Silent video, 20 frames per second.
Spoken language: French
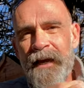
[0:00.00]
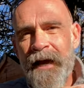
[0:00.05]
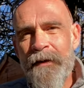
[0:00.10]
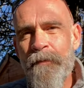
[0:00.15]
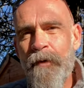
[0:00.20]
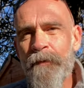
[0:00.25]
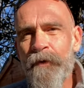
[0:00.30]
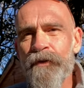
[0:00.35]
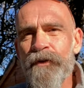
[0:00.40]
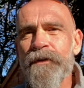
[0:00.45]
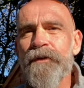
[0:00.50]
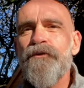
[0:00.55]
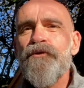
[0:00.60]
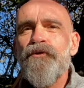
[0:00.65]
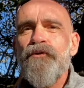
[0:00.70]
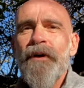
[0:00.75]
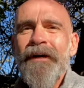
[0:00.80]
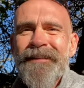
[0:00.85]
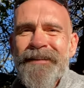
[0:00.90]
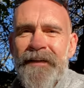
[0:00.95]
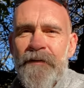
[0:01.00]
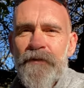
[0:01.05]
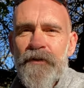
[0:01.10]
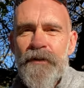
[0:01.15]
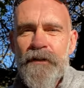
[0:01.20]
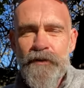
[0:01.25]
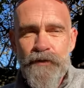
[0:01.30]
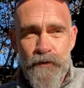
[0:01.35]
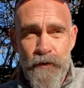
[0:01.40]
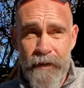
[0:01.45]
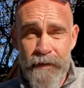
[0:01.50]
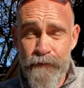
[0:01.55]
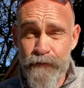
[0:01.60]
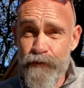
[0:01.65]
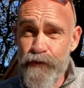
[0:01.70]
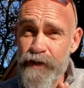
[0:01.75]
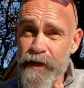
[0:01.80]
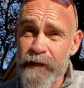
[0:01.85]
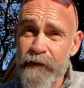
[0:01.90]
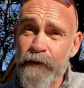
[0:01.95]
à un moment donné tu dois intervenir sur un
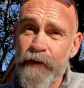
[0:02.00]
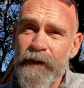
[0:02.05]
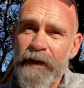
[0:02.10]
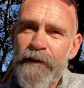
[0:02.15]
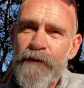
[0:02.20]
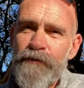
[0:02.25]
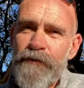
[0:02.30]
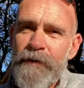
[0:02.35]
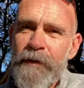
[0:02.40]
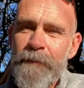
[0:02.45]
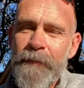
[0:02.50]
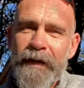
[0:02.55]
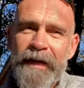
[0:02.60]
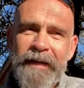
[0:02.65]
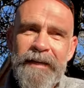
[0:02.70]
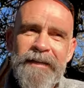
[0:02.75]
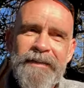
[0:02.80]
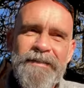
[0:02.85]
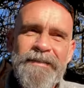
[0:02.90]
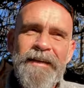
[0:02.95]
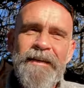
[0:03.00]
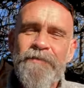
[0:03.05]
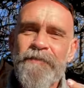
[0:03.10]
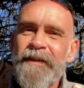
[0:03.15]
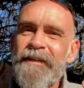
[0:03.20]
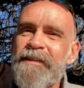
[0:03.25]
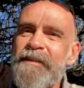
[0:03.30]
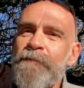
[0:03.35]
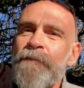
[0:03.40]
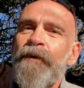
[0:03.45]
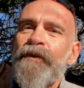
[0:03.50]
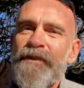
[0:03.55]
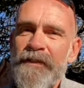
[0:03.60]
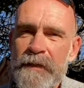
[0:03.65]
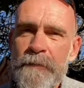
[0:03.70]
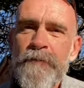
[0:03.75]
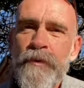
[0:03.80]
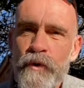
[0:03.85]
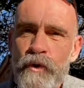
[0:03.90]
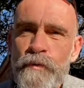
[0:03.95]
sujet avec lequel tu n'es pas à l'aise, effectivement
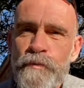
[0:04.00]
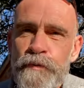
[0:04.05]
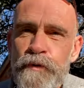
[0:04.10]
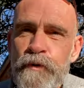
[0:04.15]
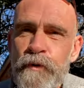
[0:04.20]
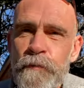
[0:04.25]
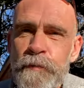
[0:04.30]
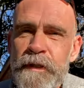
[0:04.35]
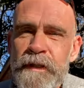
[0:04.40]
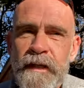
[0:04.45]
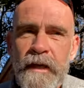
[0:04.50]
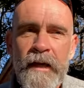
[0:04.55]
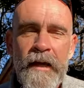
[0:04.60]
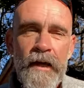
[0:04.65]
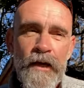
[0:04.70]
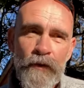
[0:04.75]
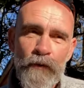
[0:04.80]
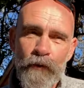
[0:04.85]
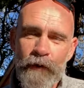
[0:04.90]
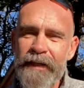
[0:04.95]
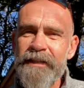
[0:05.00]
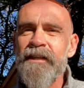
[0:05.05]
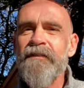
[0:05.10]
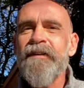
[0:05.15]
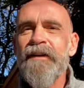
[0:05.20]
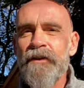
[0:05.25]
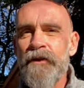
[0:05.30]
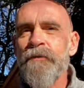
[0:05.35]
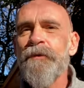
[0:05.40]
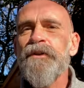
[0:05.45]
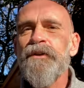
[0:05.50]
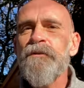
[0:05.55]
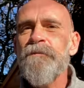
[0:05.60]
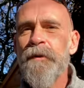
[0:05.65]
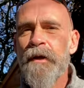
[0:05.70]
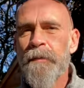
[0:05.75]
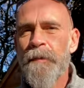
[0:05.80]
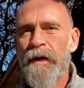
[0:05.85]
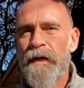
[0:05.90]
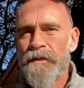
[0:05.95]
c'est beaucoup plus compliqué. Donc là ça va te demander une
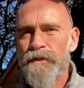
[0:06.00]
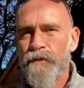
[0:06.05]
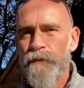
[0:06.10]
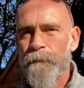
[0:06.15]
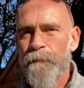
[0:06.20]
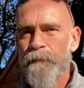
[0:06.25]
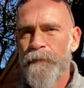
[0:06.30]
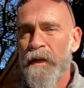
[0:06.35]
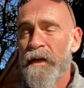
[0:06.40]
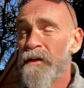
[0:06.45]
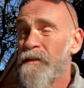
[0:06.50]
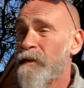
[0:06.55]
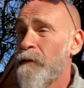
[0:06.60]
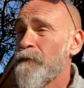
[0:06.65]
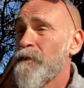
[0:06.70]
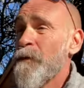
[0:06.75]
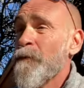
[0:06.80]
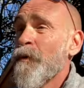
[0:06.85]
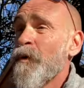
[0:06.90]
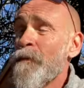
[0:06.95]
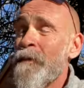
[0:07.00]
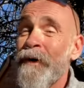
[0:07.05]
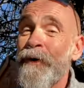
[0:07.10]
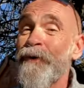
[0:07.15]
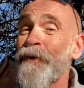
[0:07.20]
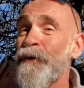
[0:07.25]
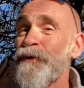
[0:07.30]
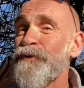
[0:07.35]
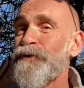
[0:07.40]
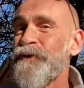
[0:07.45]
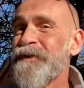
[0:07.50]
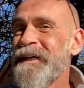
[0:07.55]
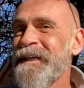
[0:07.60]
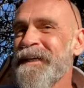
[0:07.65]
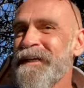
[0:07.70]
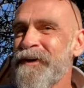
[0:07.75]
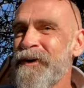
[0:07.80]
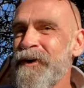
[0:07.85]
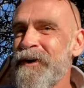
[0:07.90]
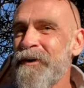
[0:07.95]
préparation. C'est un petit peu, ben, on retourne à
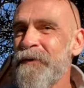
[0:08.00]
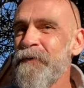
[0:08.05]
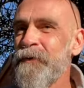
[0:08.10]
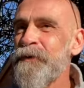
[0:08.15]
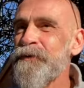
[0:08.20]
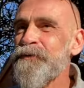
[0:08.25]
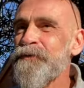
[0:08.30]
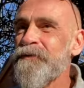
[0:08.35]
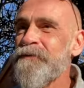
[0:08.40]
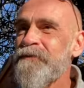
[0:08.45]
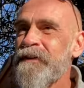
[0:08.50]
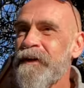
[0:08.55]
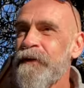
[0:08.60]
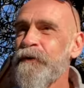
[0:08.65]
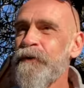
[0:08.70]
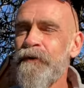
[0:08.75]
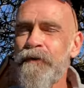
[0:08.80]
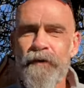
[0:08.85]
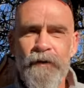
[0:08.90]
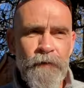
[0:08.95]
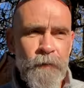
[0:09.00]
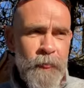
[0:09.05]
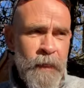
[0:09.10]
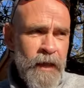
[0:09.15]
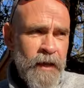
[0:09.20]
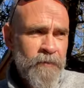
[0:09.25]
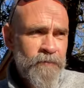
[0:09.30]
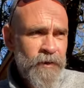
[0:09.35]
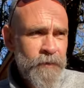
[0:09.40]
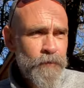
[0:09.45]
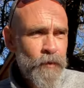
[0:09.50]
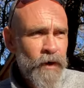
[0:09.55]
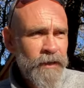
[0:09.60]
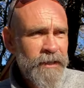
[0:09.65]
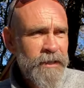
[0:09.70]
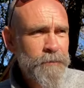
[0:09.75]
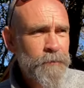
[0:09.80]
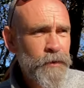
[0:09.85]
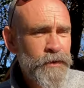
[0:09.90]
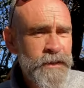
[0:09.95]
l'école, hein, on retourne vers le euh, faites-moi un
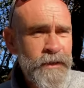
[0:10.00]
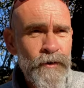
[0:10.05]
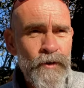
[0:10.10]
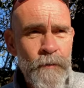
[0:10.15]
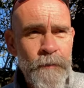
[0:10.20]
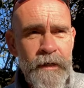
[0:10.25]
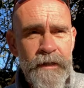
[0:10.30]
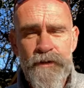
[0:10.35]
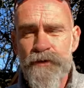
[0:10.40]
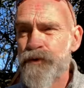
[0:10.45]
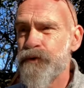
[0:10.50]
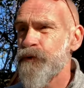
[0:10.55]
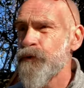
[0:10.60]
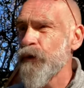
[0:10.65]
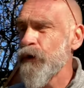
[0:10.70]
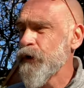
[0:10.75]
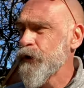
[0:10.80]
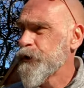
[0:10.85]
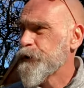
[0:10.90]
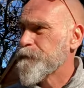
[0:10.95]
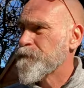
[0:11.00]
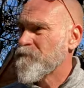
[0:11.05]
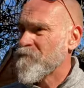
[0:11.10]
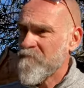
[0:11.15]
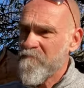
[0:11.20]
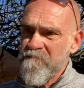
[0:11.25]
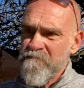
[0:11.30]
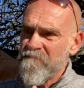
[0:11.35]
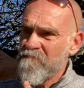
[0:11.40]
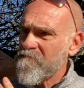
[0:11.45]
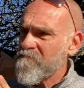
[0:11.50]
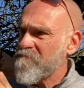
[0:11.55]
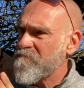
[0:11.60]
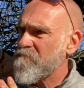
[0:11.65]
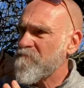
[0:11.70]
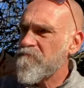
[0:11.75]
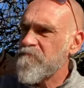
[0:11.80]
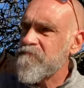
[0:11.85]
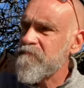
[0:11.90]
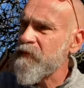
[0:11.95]
exposé demain sur euh,
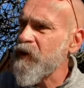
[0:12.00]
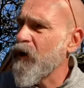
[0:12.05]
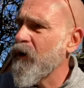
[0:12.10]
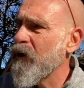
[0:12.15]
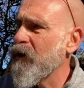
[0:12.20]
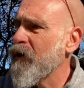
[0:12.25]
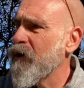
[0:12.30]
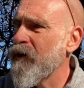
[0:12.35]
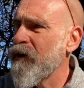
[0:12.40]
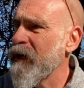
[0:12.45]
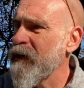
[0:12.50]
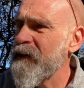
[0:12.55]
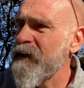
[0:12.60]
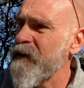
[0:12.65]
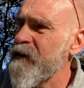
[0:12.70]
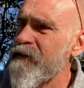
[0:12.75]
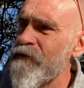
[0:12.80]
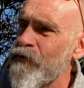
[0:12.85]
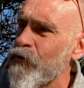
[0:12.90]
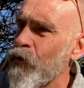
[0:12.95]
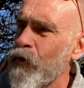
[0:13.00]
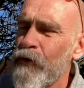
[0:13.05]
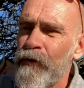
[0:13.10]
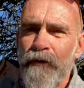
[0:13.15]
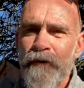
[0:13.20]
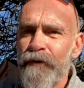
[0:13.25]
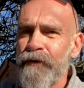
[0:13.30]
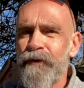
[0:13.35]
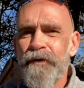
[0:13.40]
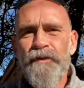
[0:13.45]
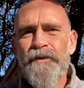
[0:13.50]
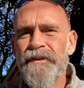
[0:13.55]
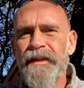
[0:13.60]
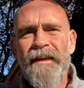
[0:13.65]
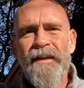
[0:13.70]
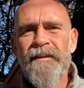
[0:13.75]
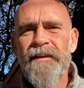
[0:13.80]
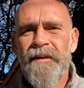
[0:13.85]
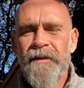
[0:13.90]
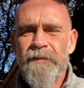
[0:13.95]
euh, la crise de
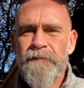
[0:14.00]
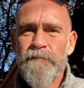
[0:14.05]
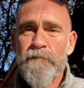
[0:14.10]
telle année.